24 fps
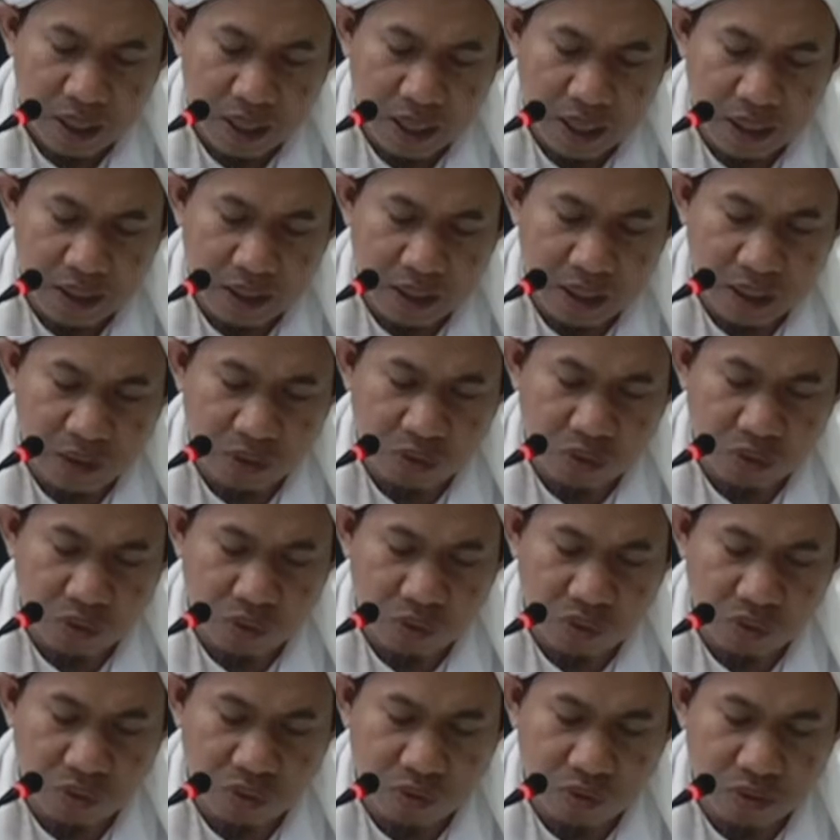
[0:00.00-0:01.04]

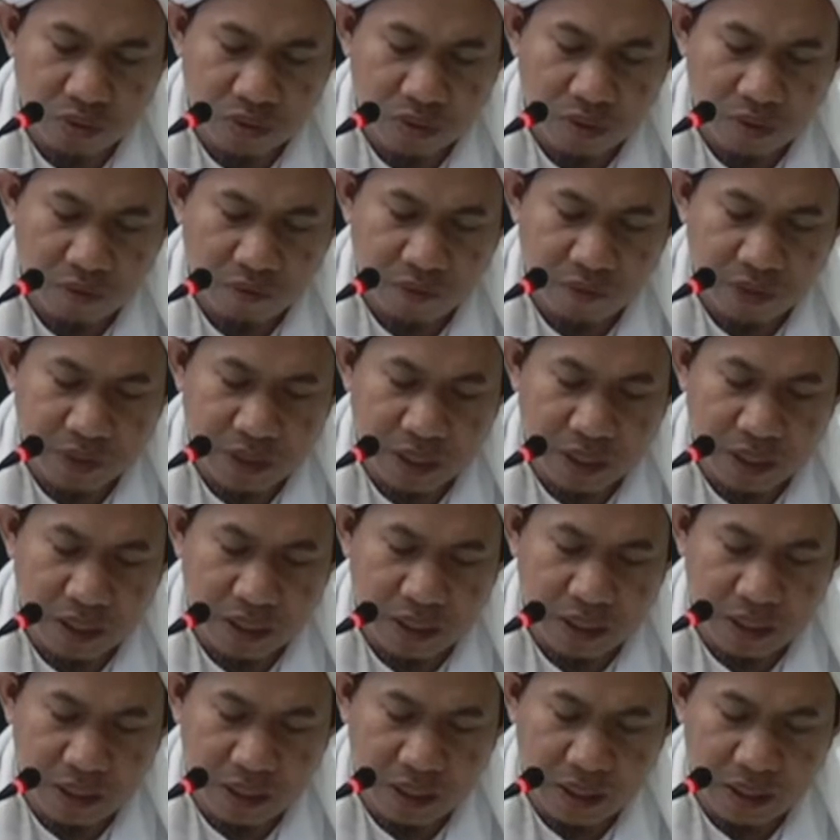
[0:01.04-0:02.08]
ayaqturu
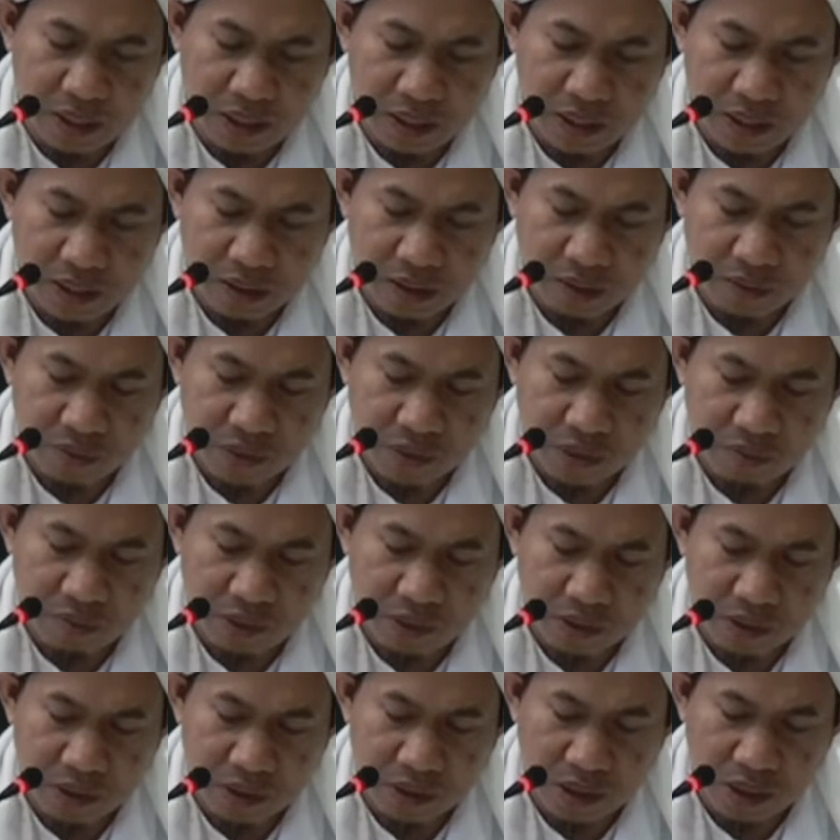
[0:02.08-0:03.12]
fatala'ana fil
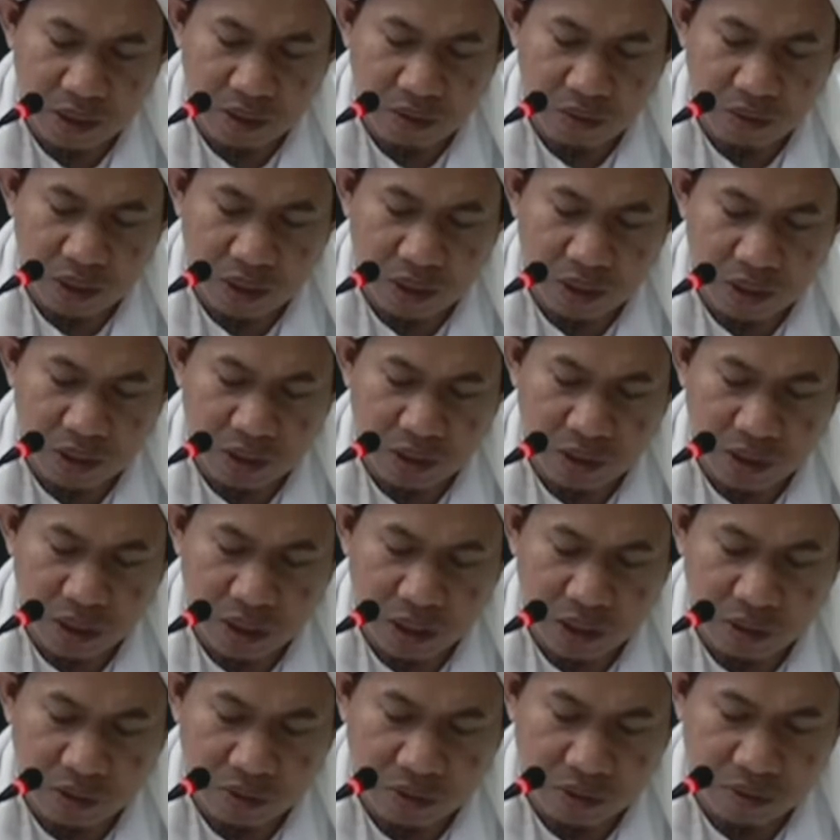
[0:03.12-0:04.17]
masjid wa ana
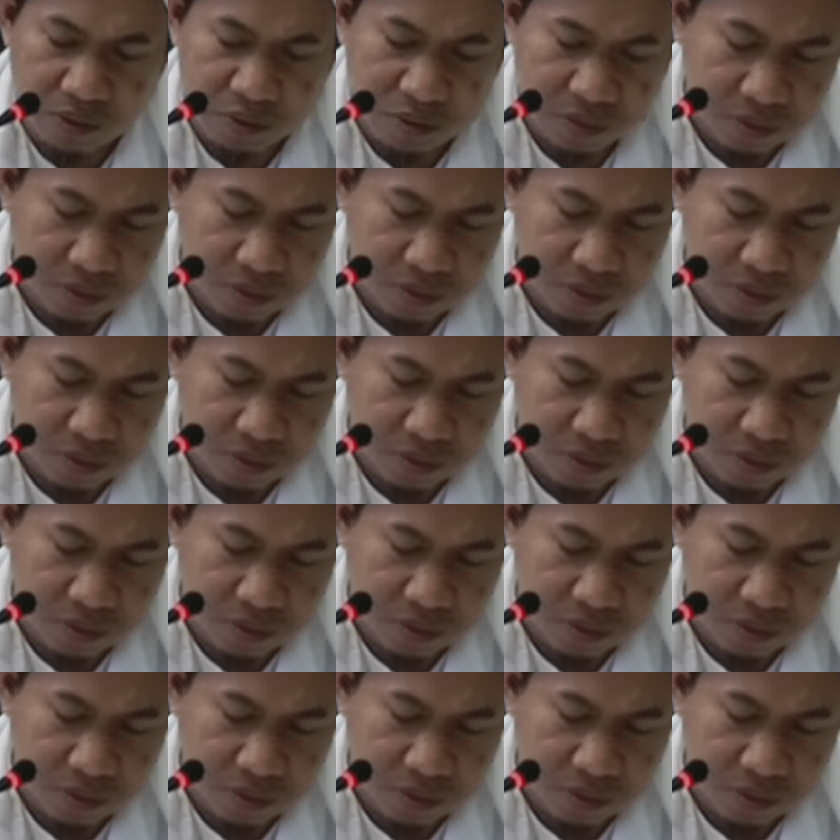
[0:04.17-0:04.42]
syahidun